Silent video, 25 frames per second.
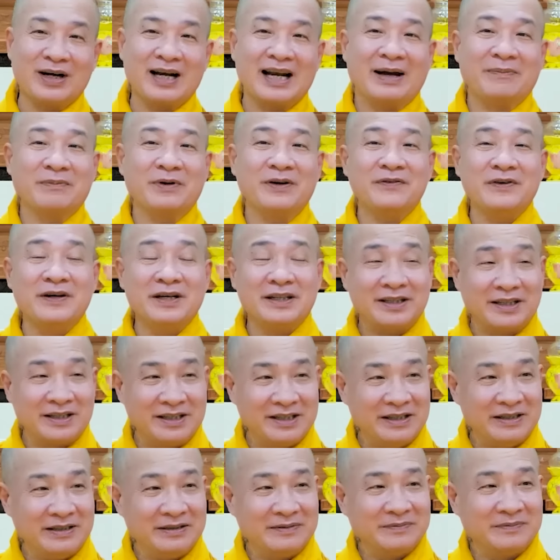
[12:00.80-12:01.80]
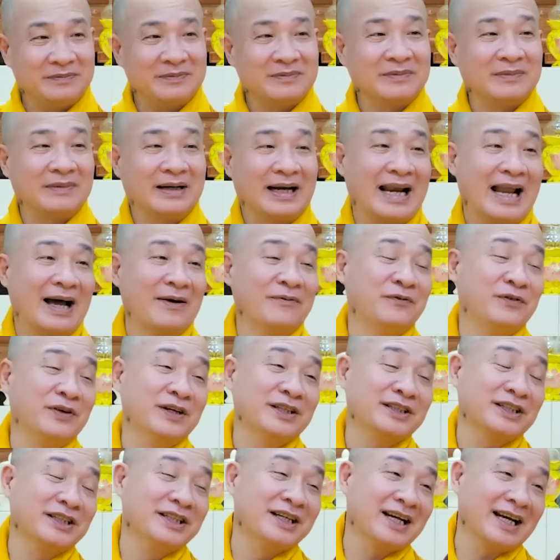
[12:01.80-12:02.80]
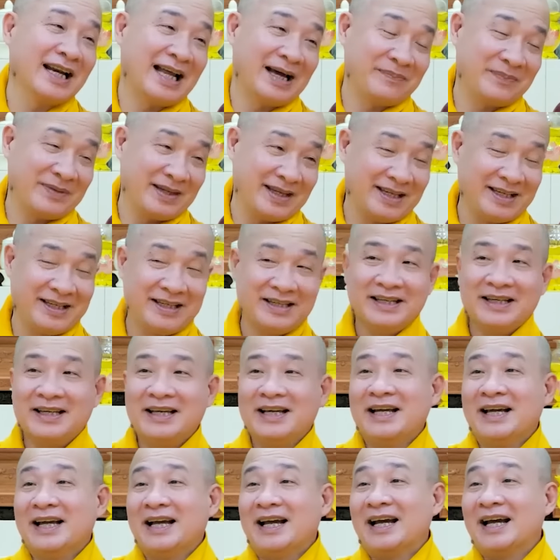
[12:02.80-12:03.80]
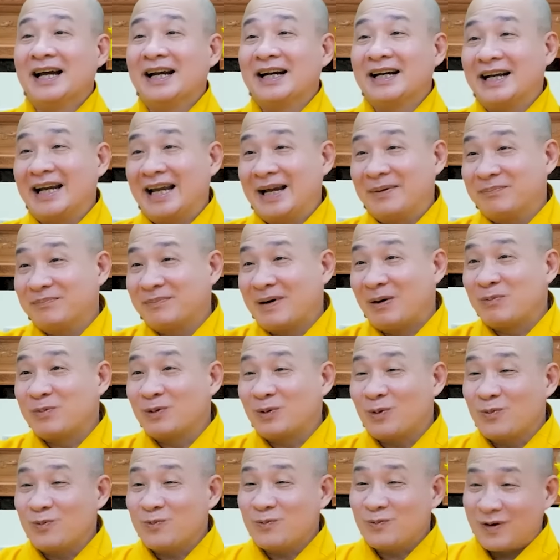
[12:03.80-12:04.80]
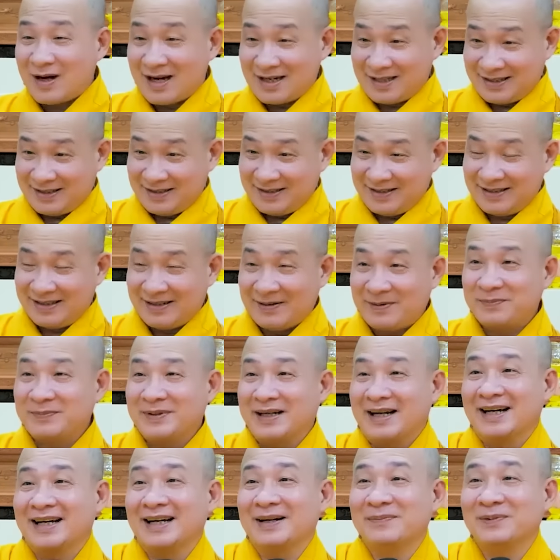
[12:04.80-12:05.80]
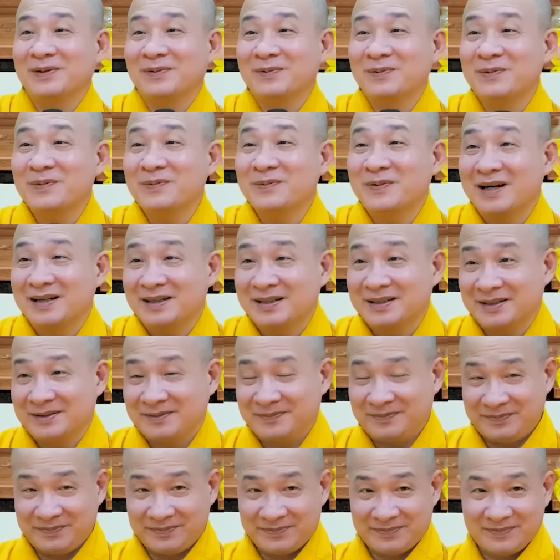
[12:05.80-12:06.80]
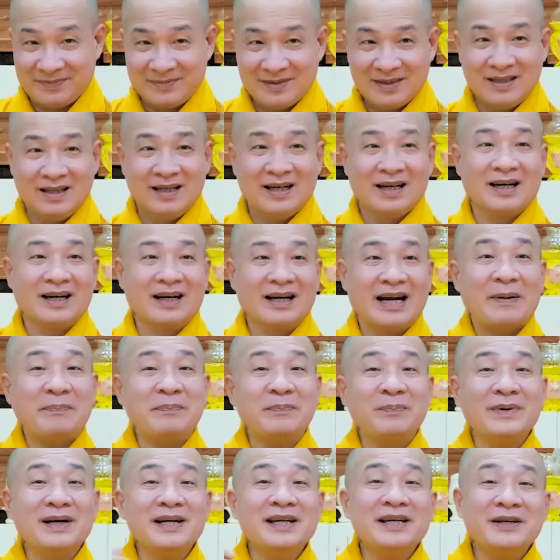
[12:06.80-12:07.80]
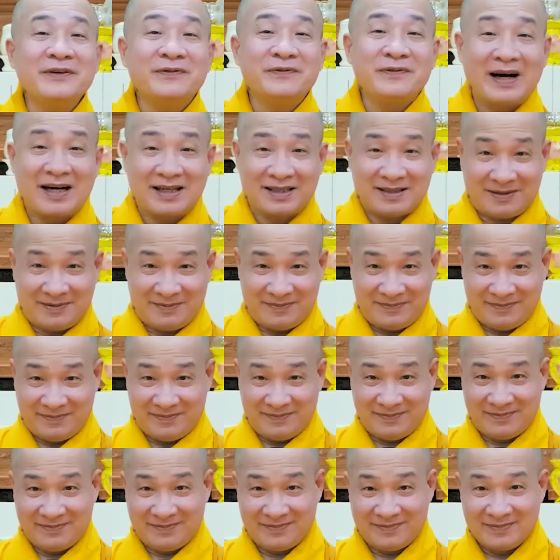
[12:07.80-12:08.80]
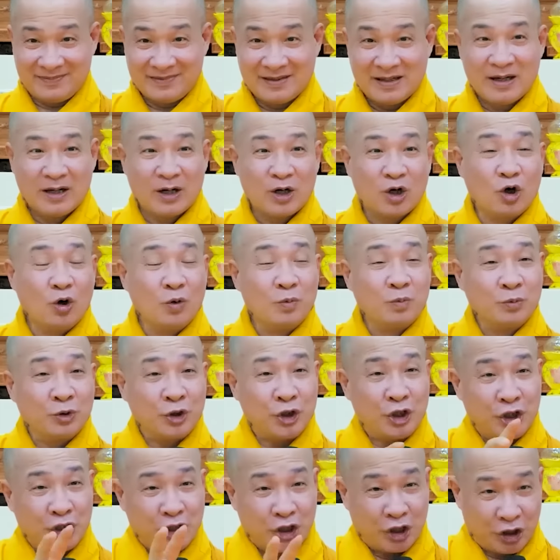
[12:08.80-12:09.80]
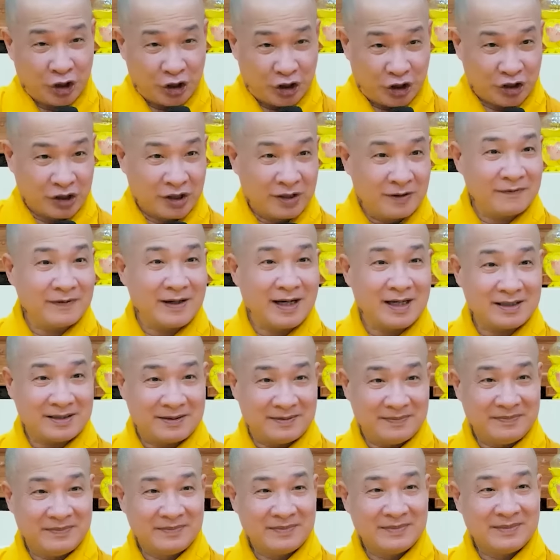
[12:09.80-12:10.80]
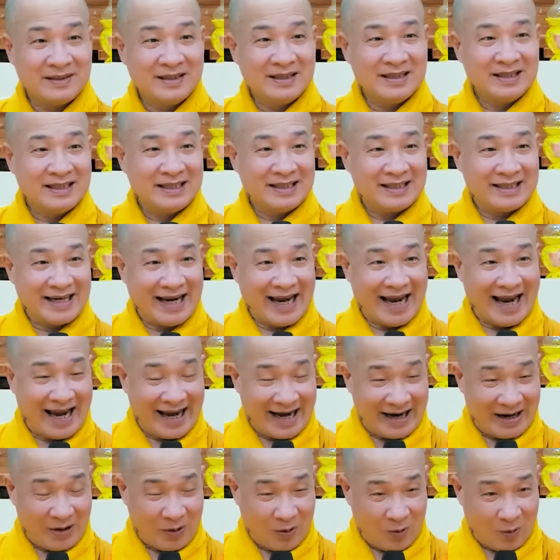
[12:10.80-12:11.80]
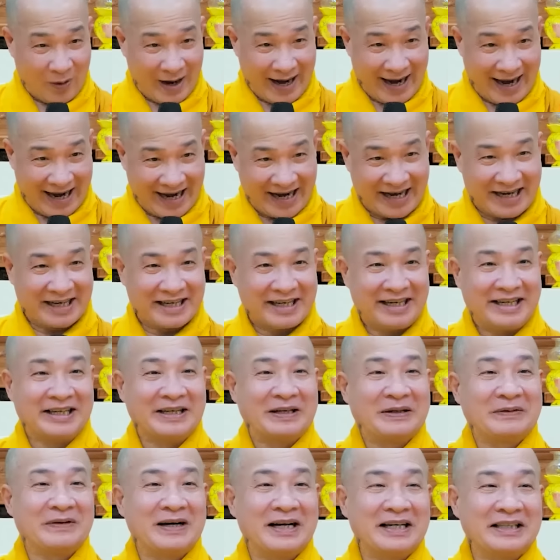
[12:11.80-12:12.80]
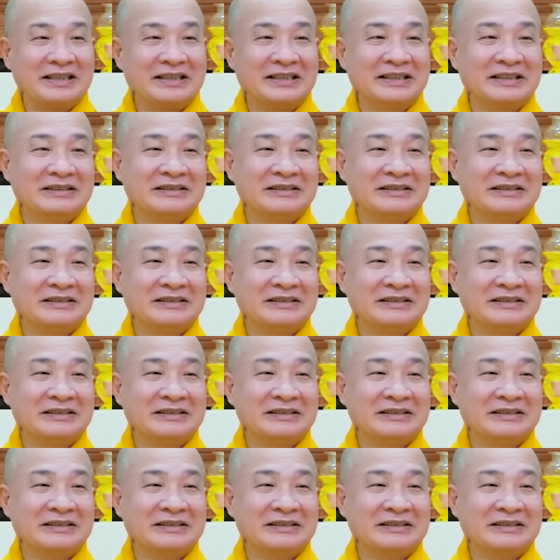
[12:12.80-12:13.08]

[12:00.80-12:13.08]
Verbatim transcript: có làm cái phước tướng. Mà làm phước tướng làm gì? Đem bông cúng Phật. Ông nè, đem cúng Phật nè, đắp y Phật, cúng dường tượng Phật, trang hoàng điện Phật,